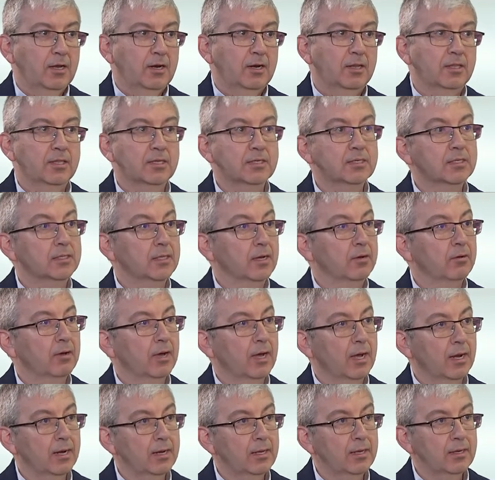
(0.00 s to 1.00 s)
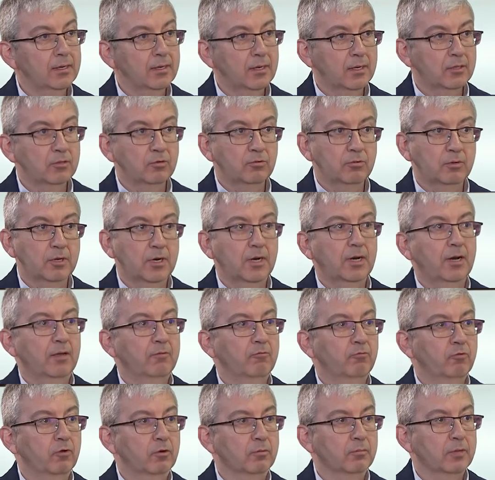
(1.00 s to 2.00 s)
Necesitaba a alguien que tuviera la
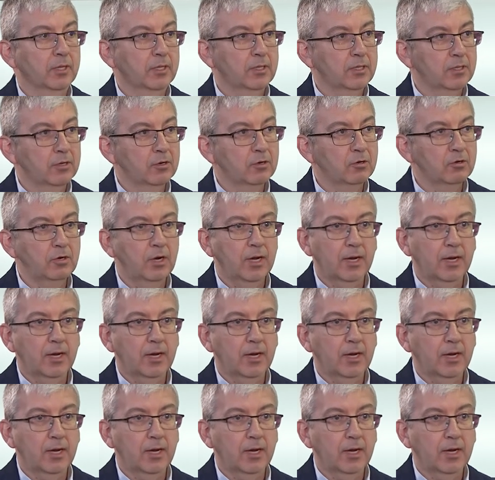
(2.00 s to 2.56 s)
información,